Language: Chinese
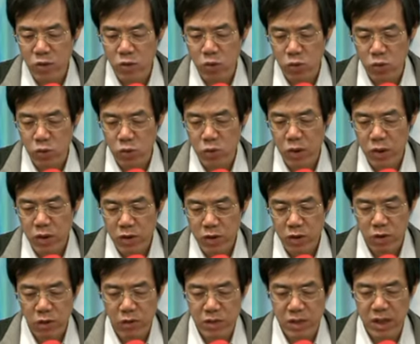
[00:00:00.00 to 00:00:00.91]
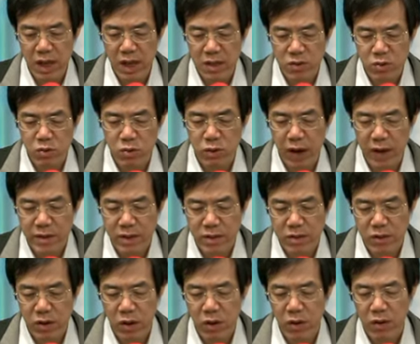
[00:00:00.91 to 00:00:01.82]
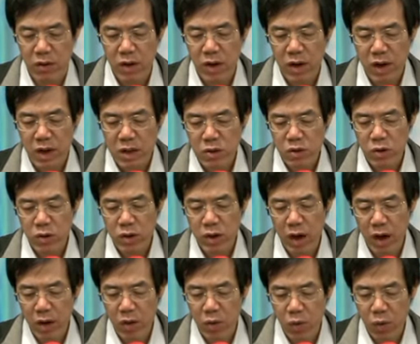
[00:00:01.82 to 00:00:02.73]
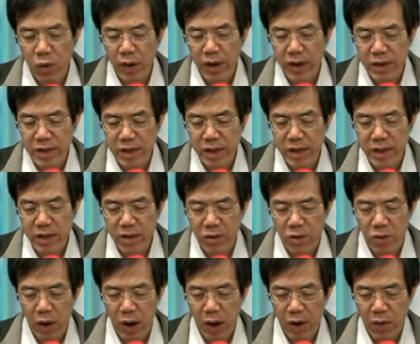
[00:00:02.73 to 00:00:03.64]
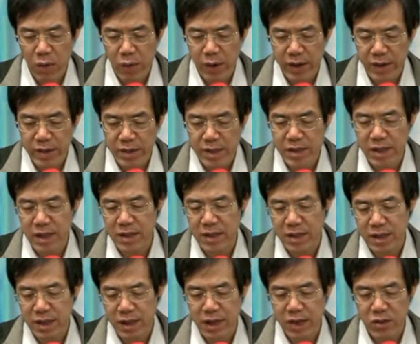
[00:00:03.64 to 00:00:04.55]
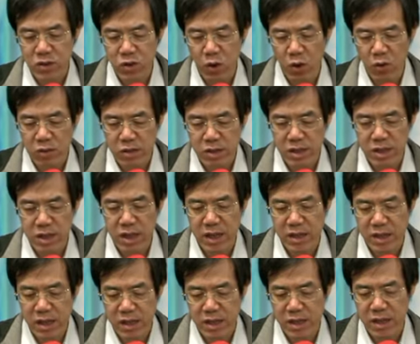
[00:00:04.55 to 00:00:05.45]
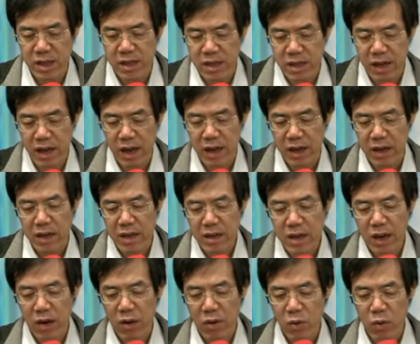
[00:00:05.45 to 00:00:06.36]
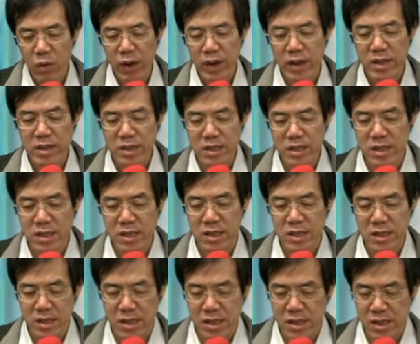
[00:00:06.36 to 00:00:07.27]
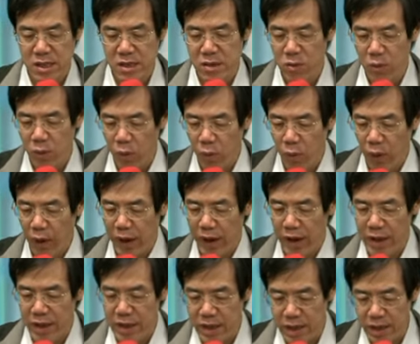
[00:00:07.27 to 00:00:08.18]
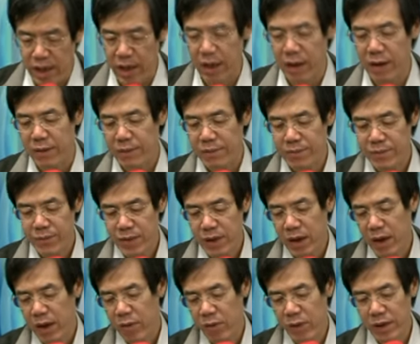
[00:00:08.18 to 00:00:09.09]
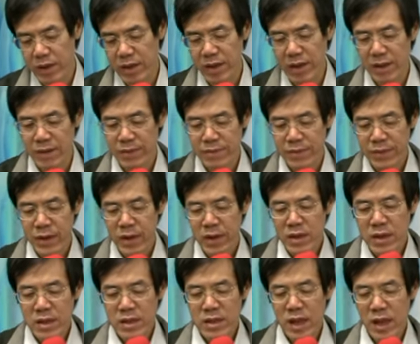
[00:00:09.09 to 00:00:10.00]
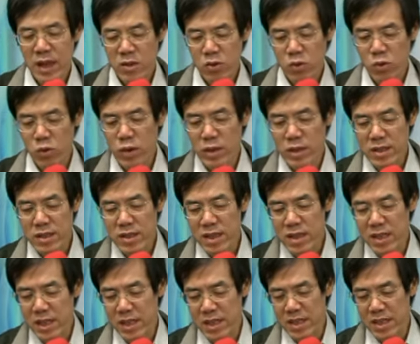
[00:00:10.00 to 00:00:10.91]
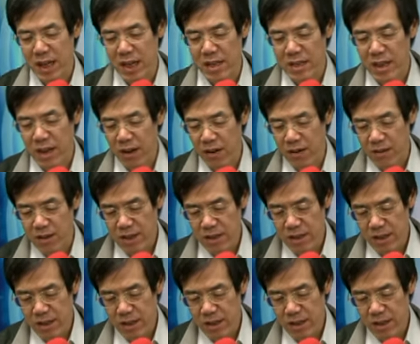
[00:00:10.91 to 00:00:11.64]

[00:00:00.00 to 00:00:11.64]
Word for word: 主手下出来的时候，就要归耶和华为圣，和永现的地一样，要归祭司为业，啊，为业。那所以这里讲到，